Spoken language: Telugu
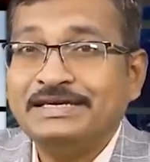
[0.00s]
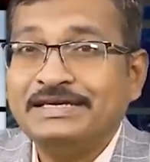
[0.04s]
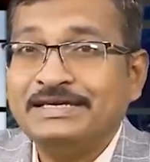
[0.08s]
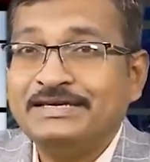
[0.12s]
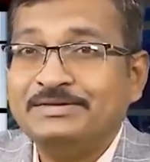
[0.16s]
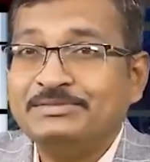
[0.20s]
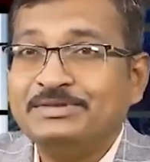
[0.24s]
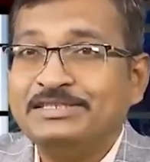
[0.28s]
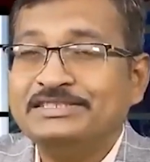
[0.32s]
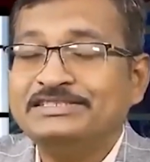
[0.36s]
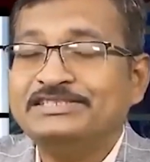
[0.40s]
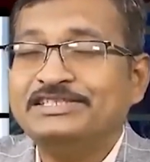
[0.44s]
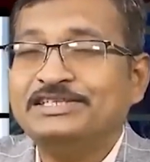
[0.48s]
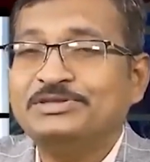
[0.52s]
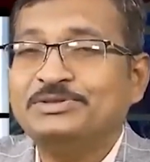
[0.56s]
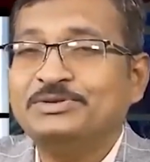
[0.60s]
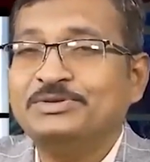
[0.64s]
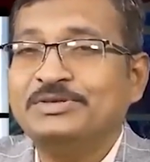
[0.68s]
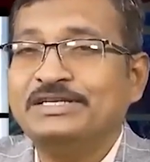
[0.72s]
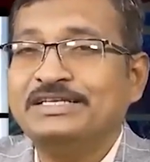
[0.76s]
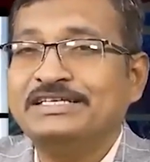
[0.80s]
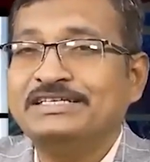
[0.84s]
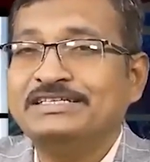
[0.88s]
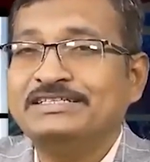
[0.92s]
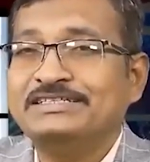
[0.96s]
ఏమీ
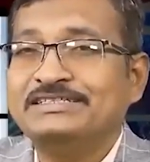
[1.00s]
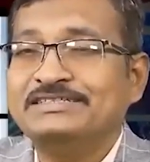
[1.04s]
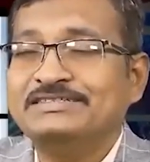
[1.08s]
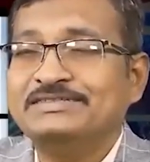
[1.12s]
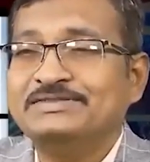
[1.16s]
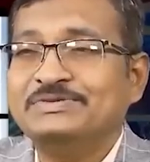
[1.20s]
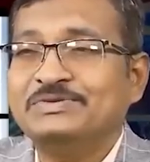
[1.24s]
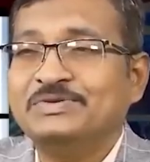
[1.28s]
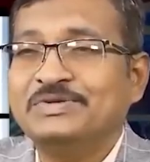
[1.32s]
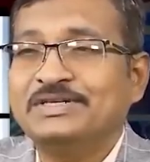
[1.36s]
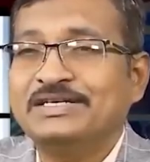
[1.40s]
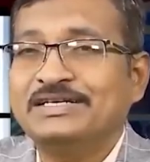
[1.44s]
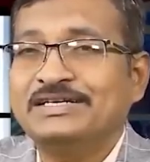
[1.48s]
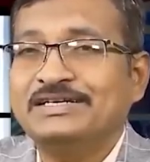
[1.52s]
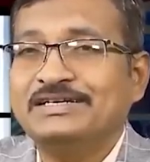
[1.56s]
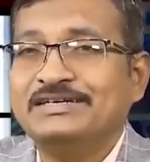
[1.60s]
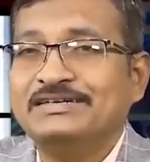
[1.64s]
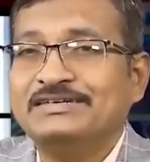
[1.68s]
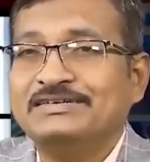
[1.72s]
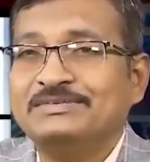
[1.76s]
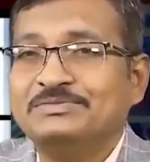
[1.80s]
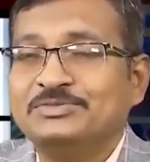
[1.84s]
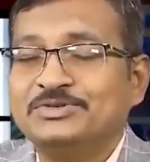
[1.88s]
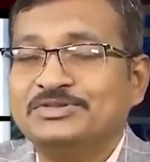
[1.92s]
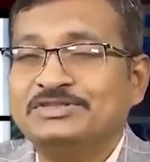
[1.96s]
చదువు లేని ఒక
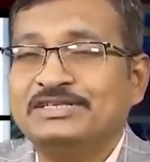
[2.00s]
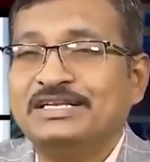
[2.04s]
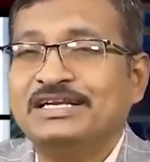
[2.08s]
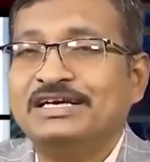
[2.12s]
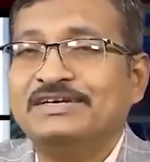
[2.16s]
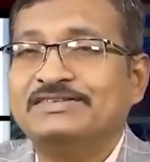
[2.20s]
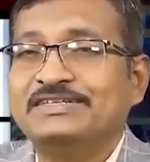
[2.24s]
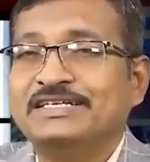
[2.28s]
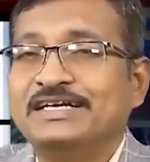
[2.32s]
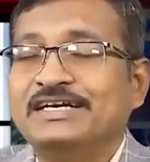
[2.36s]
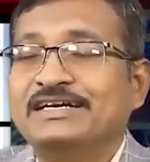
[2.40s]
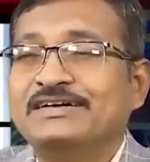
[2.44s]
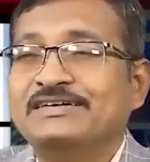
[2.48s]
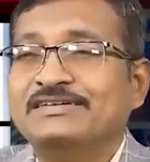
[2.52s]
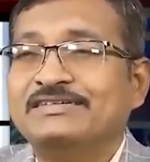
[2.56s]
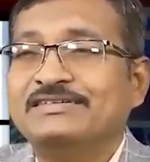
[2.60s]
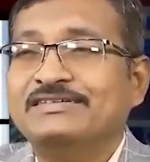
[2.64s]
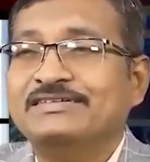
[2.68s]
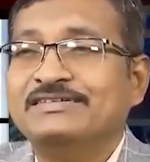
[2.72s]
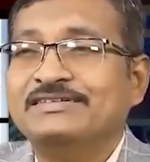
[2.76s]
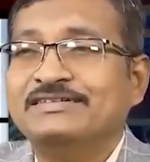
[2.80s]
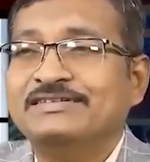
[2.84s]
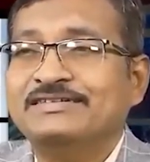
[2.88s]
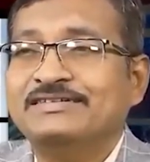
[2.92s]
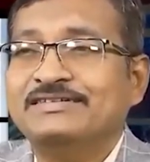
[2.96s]
ముసలావిడ
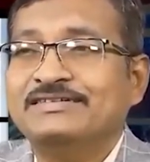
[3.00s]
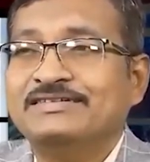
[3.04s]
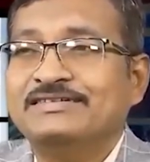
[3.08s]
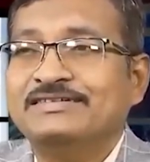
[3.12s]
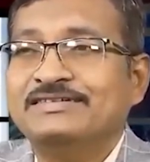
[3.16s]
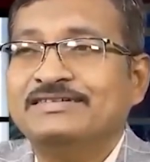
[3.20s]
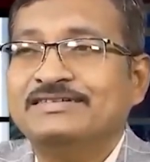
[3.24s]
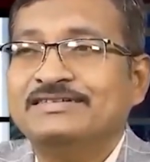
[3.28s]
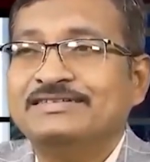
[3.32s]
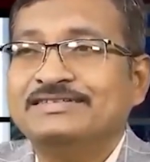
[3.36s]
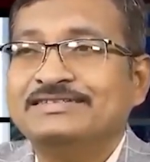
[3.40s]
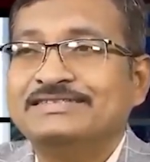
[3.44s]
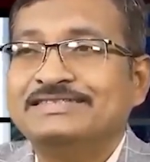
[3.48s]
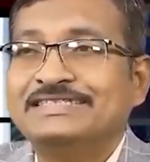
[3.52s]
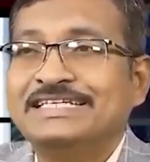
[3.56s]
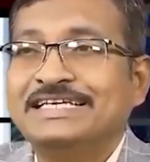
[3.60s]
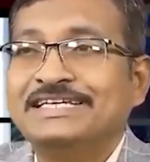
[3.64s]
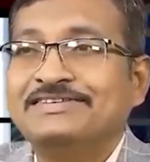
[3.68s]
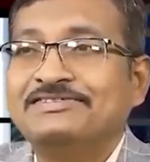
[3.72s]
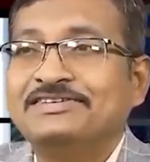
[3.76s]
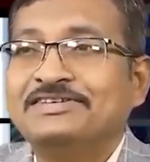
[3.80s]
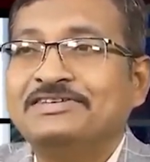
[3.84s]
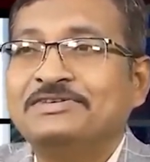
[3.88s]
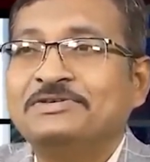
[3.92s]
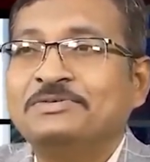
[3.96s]

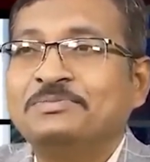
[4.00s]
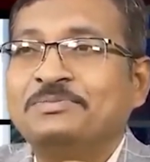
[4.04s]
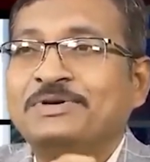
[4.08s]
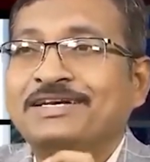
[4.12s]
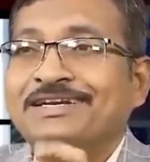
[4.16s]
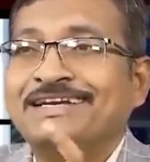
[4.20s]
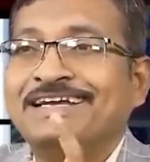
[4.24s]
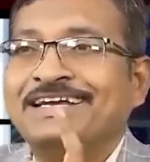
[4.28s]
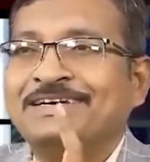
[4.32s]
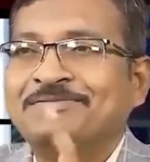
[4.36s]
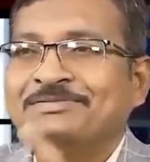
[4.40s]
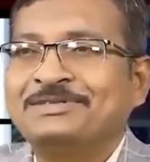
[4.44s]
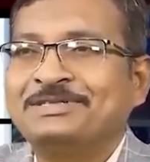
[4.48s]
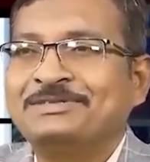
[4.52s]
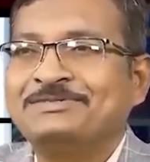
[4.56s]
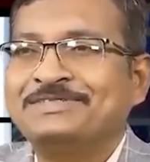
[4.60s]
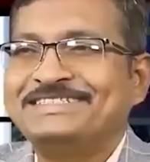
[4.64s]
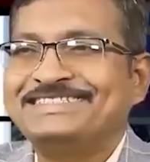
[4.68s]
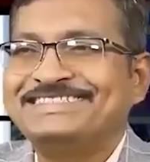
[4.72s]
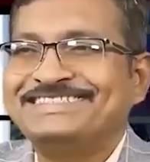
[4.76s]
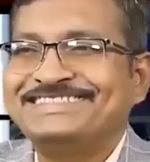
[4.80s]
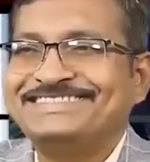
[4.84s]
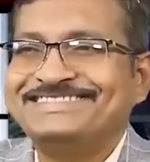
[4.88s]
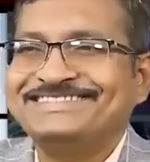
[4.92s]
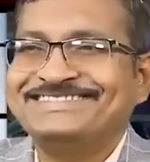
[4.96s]
సేవింగ్కు
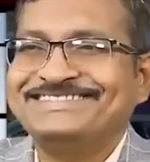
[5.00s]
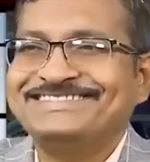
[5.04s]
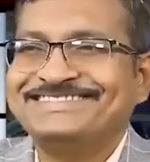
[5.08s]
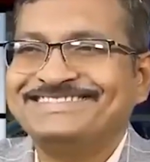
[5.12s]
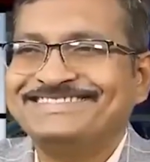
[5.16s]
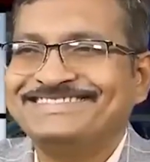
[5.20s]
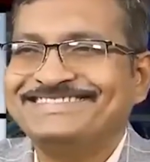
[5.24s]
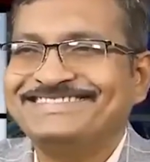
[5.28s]
పర్యాయపదమైంది